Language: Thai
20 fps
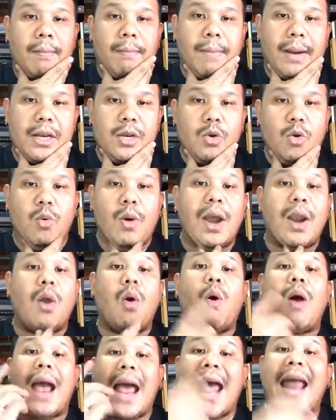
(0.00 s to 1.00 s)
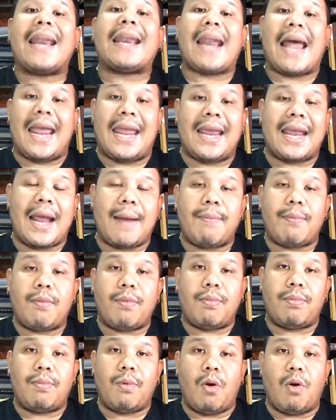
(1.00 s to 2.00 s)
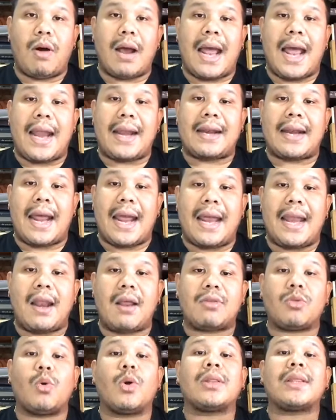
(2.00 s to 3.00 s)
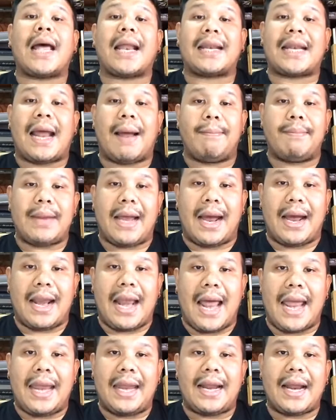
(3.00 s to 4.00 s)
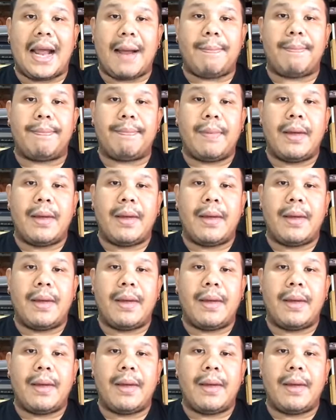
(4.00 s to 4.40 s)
มันอยู่ว่าโรงงานไหนครับ โรงงานไหนแล้วตัวตัดทำอย่างไรนะครับ